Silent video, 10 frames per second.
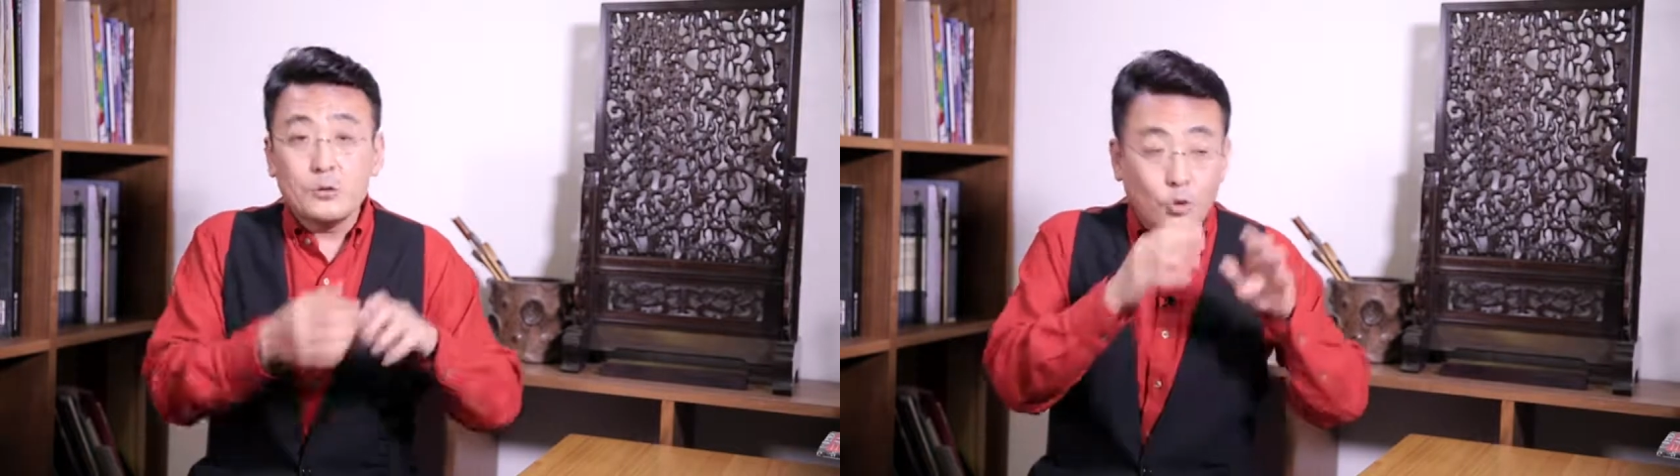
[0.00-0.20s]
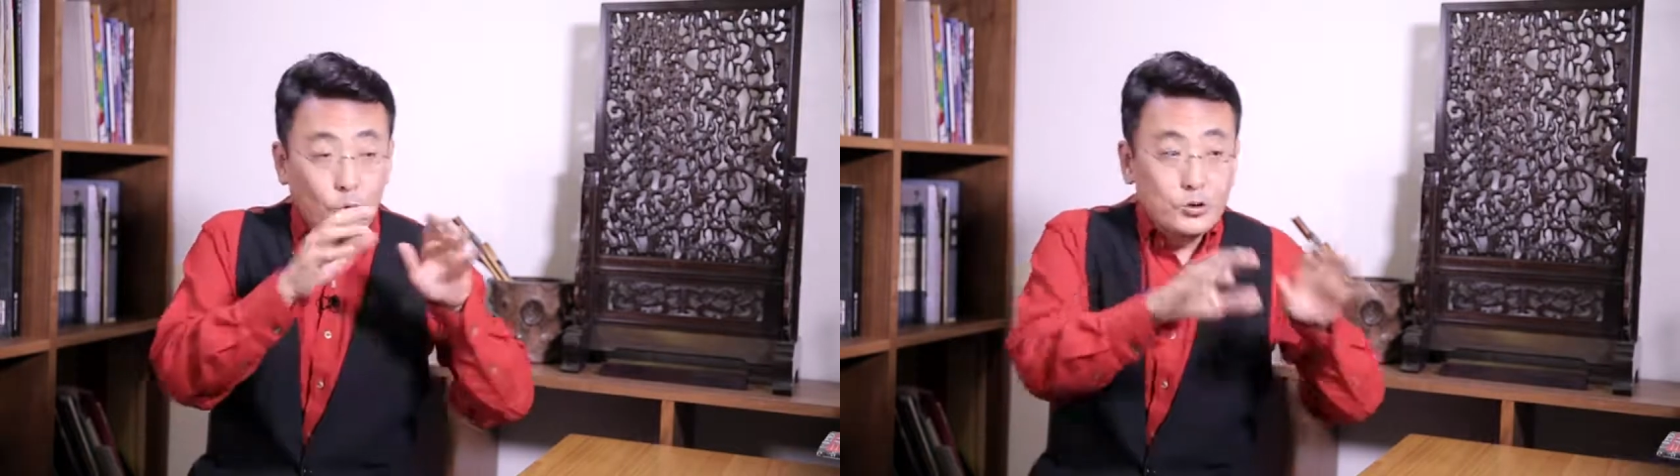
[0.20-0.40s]

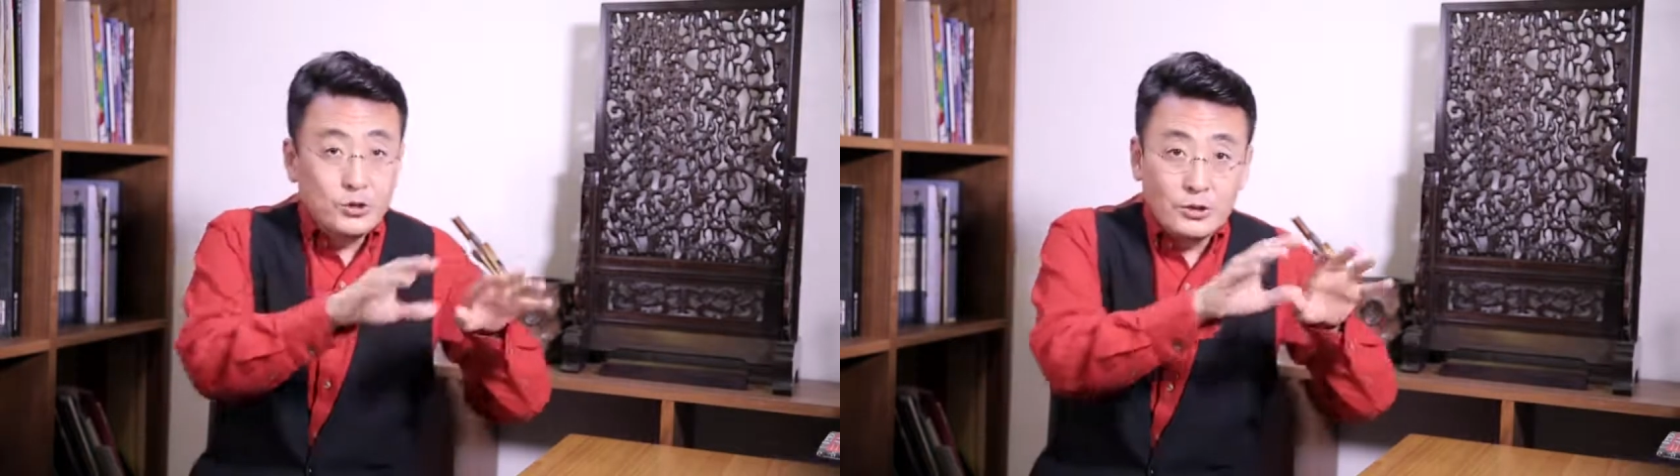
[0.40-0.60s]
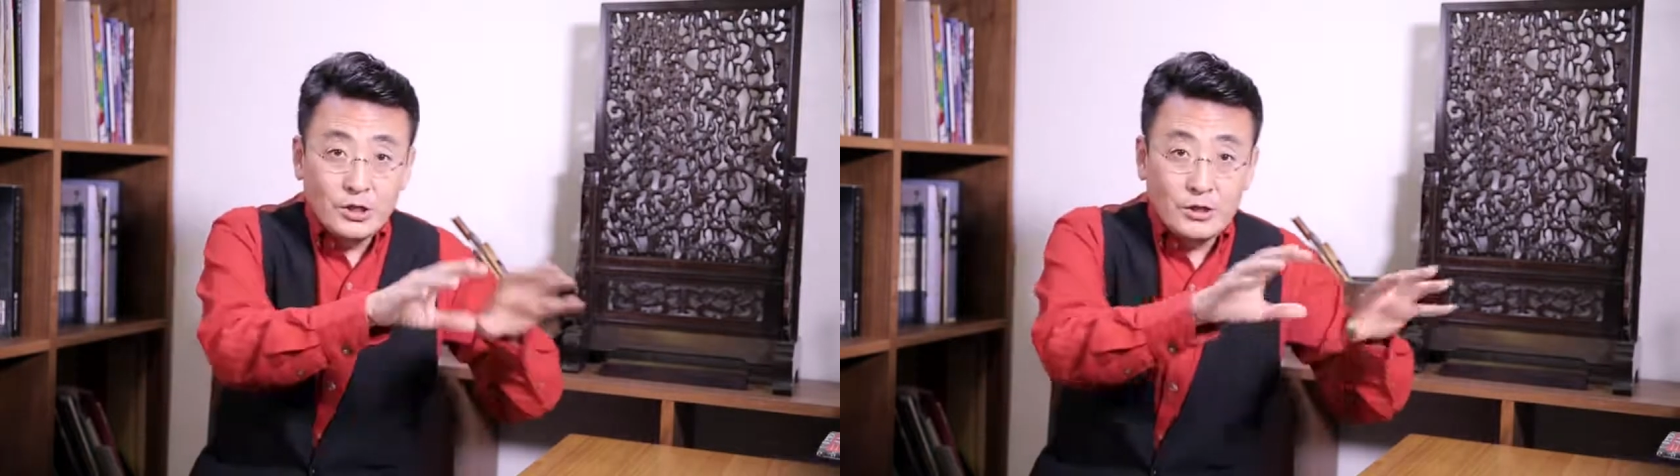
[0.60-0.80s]
从
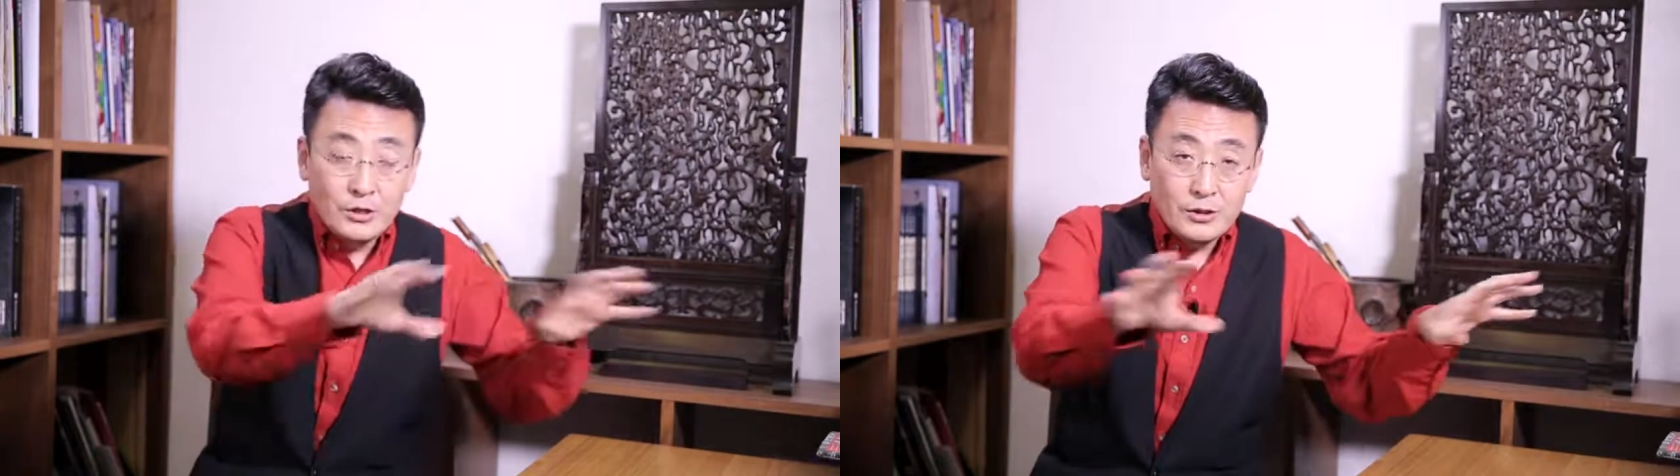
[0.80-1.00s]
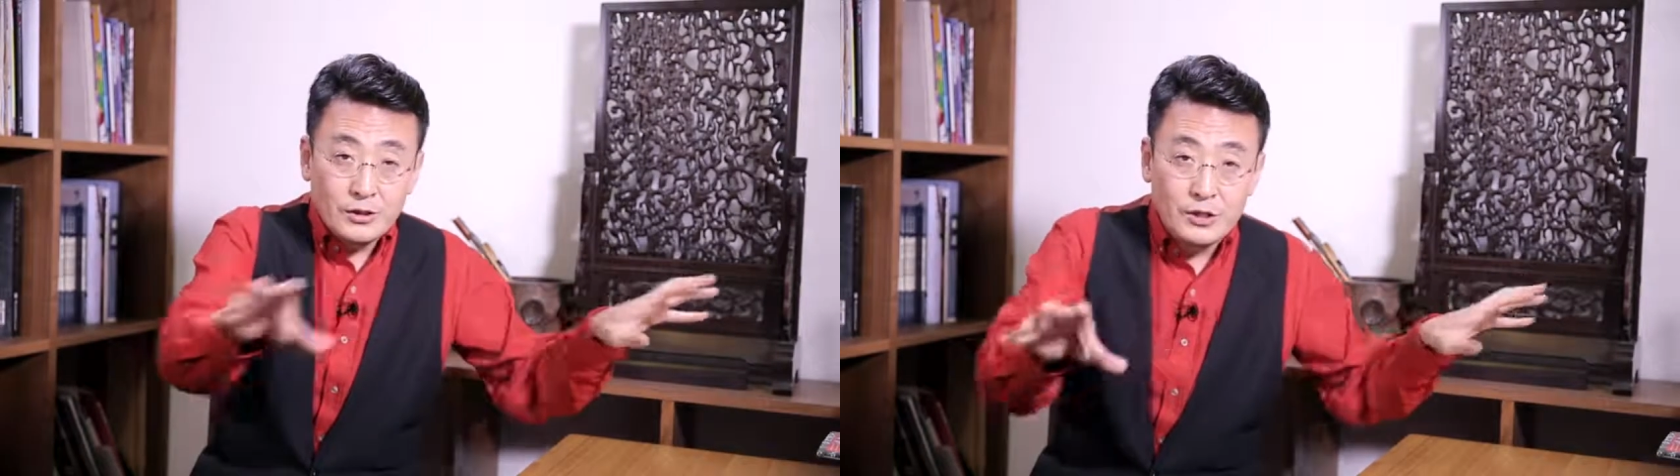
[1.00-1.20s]
事这
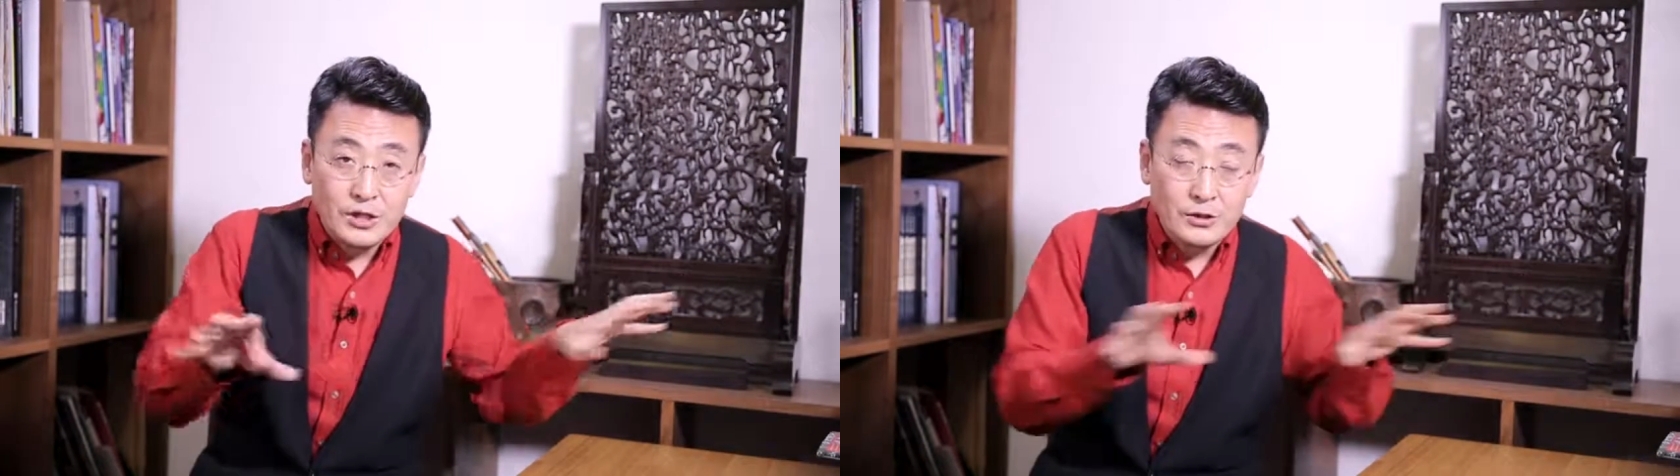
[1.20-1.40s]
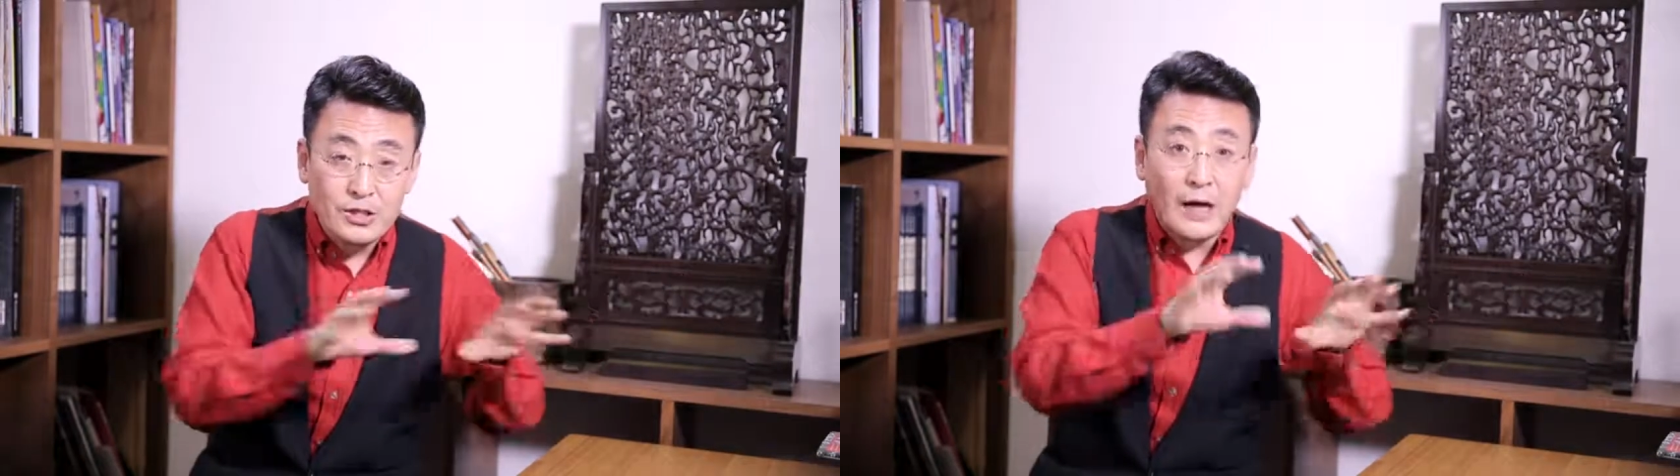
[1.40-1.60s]
个
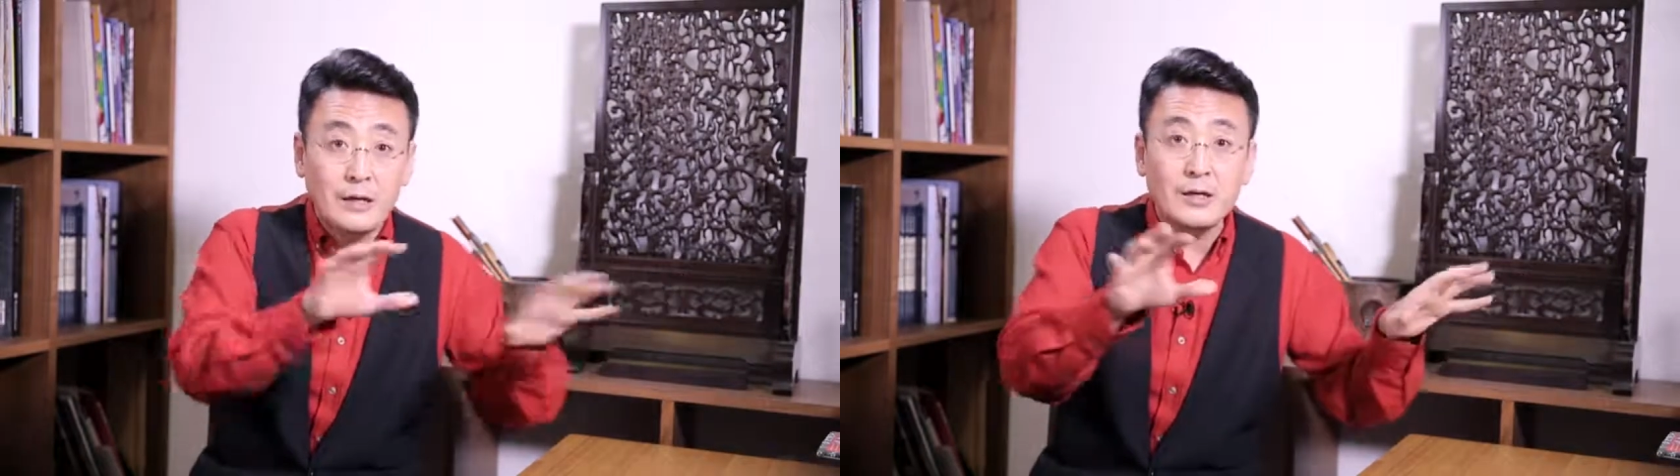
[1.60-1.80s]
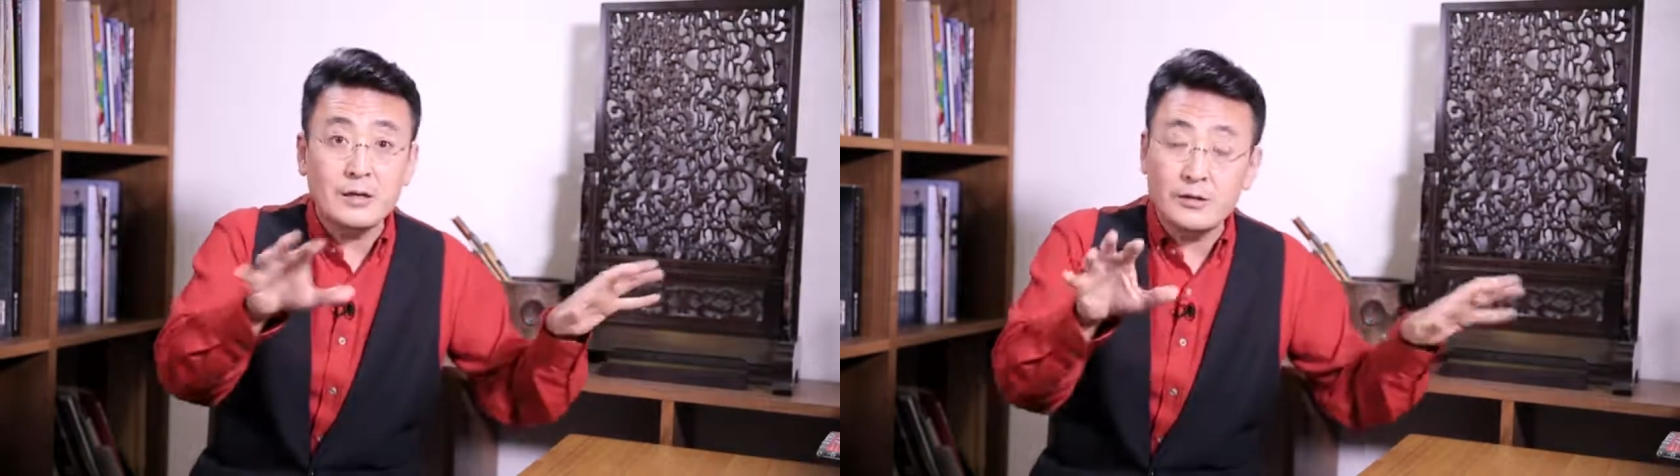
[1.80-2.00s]
性
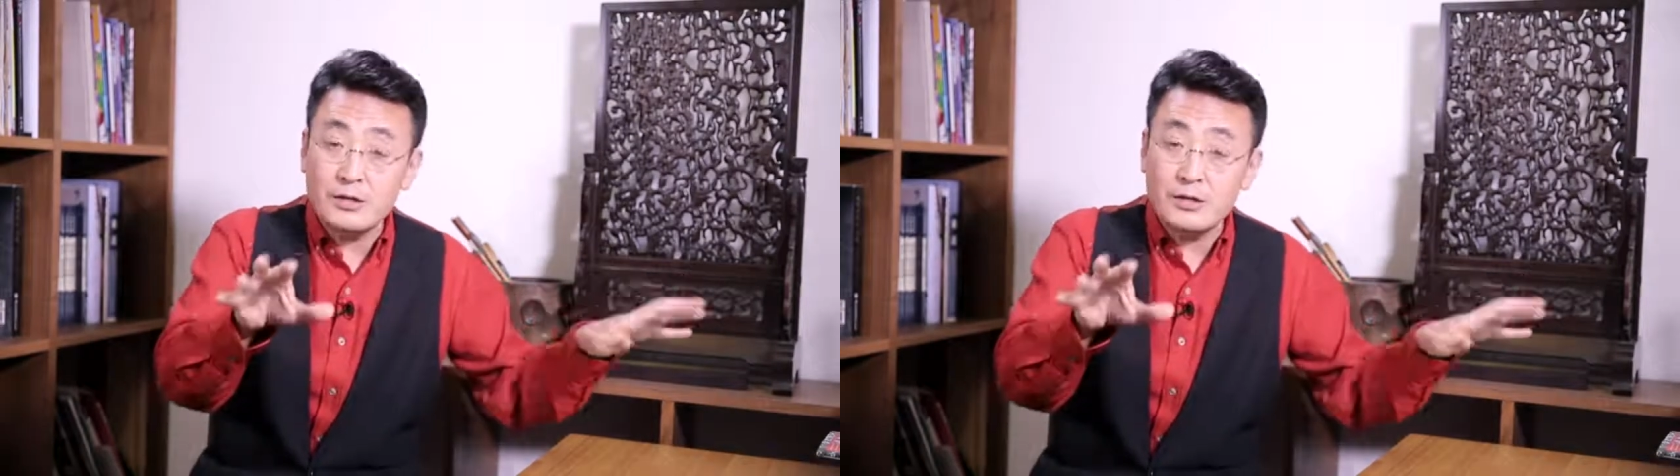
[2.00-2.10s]
产业的